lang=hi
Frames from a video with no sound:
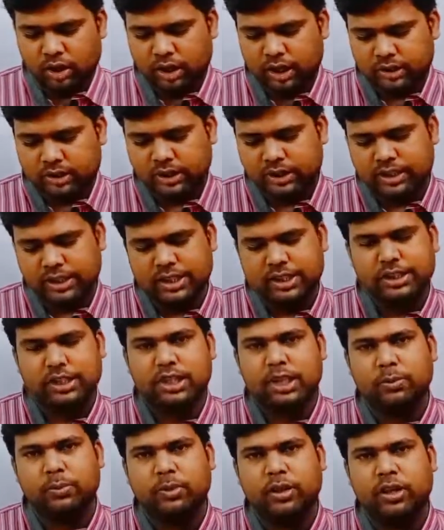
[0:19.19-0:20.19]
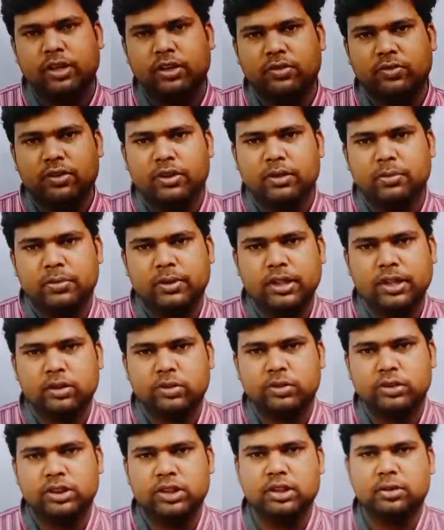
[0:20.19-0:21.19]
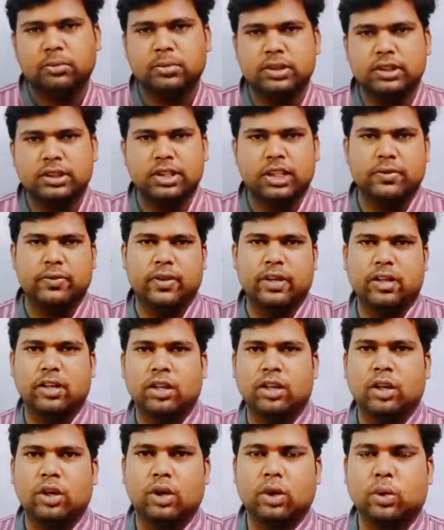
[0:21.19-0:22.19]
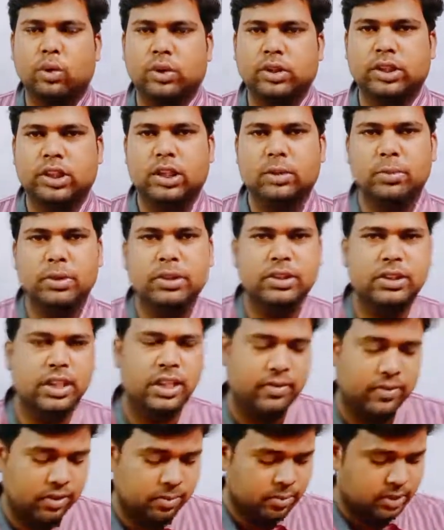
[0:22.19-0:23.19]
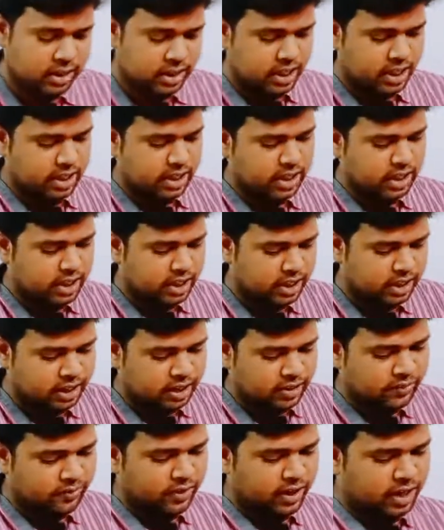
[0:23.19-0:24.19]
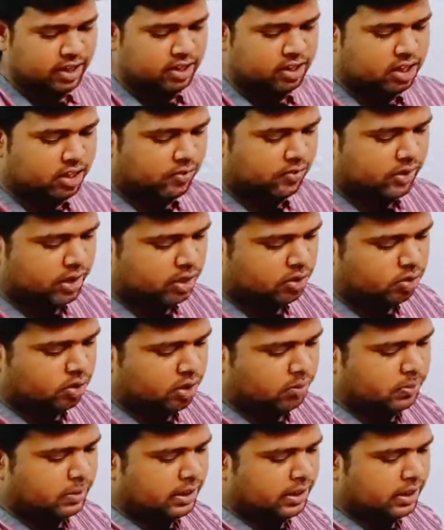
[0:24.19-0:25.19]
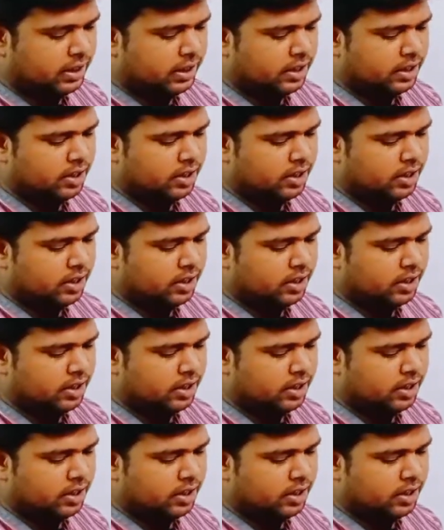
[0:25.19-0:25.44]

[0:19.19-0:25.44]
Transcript: एक्सरसाइज थ्री पॉइंट वन में क्वेश्चन नंबर सेवन क्वेश्चन नंबर सेवन में क्या कह रहा है कि फाइंड द वैल्यू ऑफ ए